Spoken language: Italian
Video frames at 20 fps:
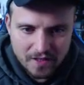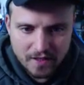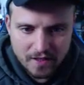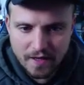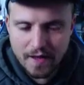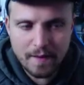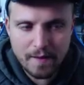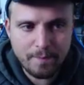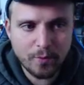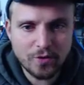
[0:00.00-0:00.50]

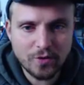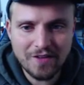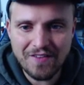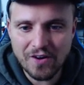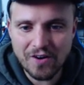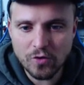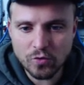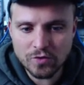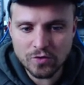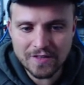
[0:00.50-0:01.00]
che
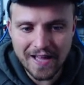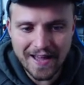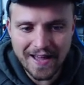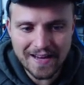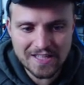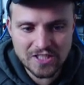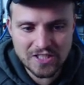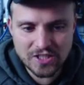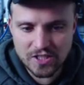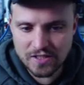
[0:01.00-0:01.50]
poteva non
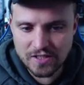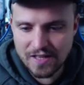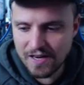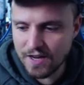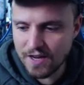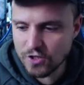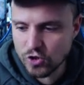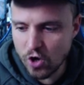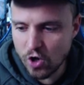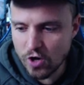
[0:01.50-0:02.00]
darci
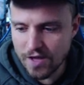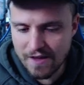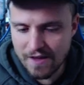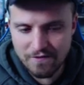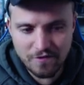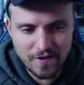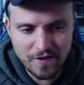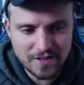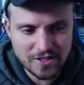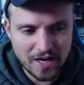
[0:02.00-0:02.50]
delle gioie
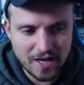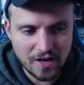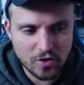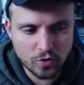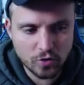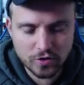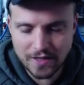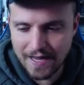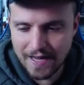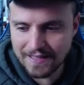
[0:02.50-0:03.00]
invece
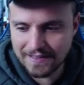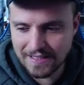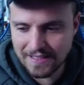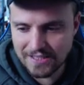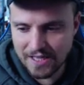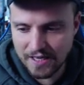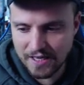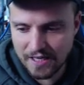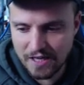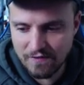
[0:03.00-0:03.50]
all'80
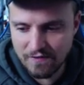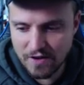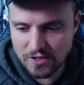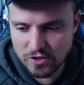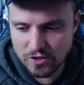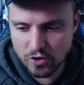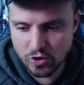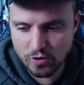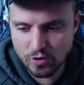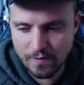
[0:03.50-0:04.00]
ci arriva e
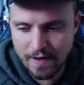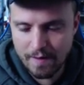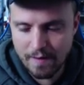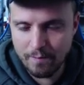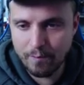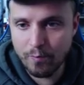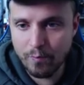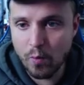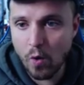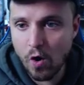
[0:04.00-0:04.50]
secondo me
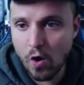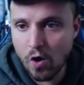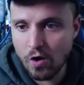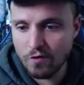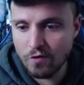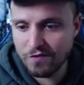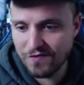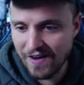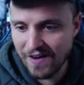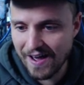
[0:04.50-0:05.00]

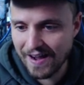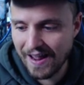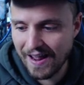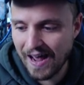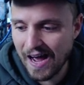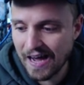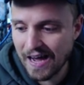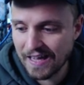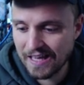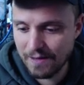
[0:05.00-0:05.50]
può
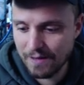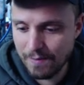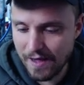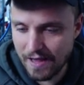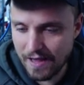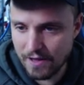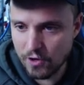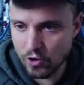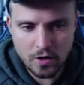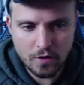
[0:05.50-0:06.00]
fare anche
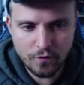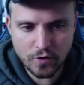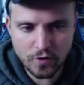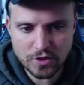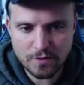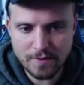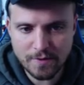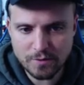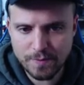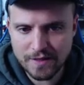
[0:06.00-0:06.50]
meglio.
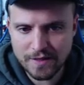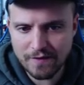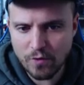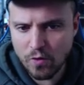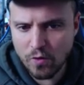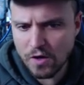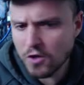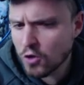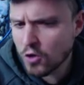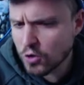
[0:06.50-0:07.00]
Forse mi
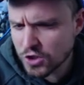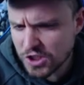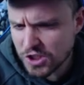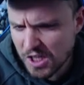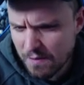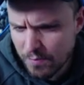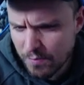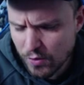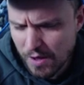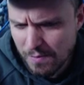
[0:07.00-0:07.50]
aspettavo
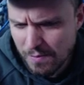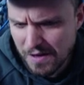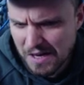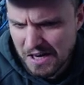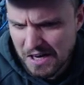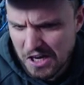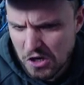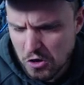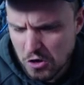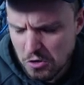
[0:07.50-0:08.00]
qualcosina in più da
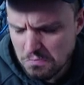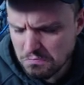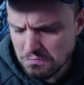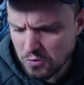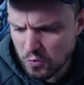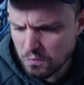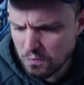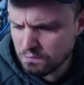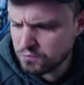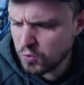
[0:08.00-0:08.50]
Merlino,
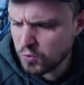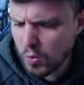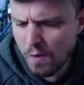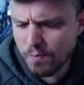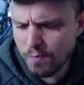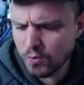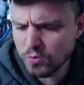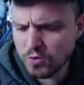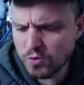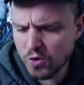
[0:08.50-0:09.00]
un,
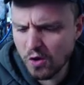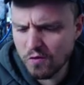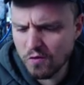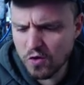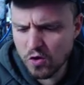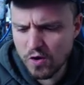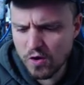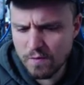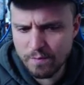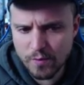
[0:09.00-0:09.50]
due punti
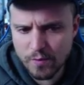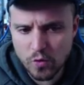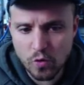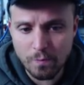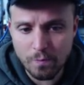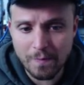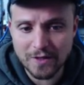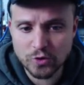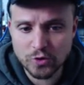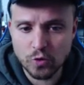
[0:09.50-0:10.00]
overall in più
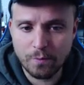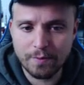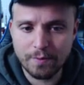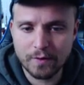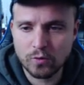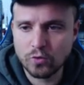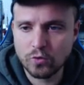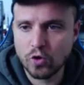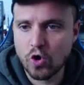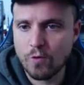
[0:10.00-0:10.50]
ma
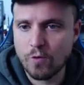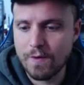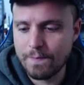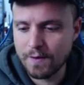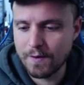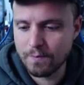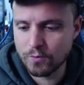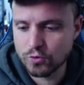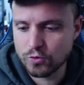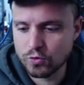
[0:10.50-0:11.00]
soprattutto come
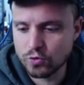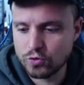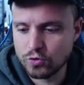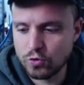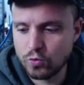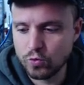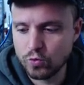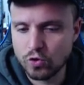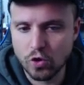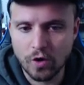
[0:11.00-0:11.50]
primo
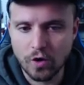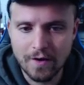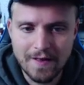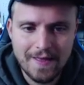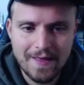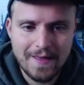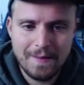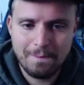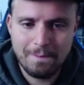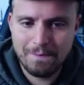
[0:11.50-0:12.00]

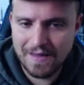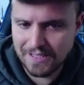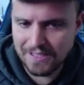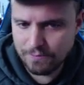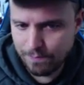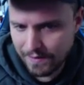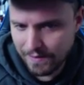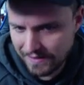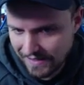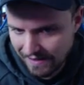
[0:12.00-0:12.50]
sostituto mi
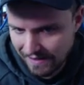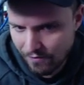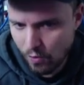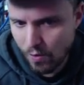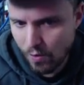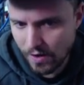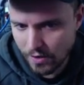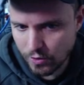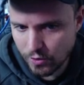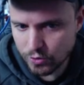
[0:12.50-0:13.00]
aspettavo
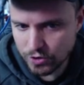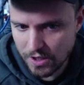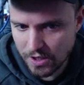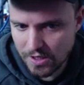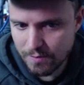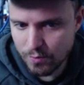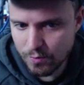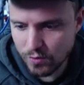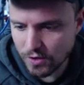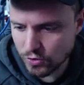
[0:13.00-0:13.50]
qualcosina
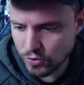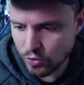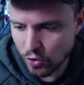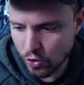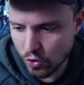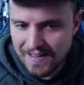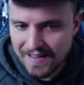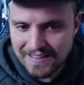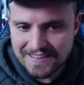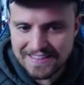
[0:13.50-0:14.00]
di più da
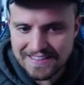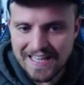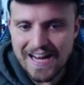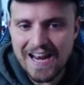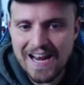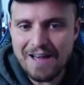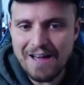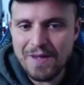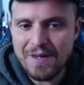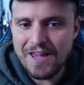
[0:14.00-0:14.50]
Soglo.
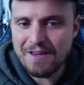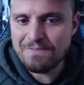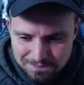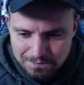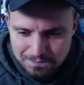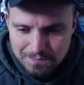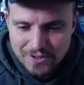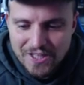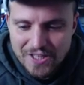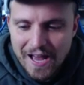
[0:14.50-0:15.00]

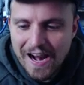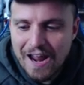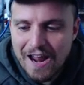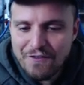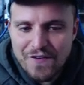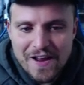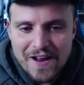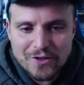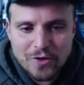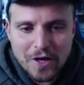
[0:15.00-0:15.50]
Sellami, ma cioè alla
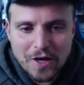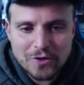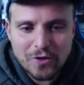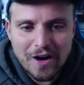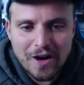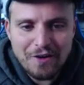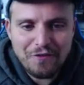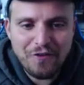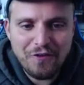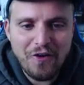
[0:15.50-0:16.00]
fine ha
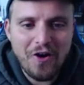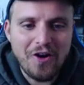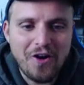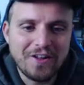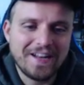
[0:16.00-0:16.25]
giocato la FON,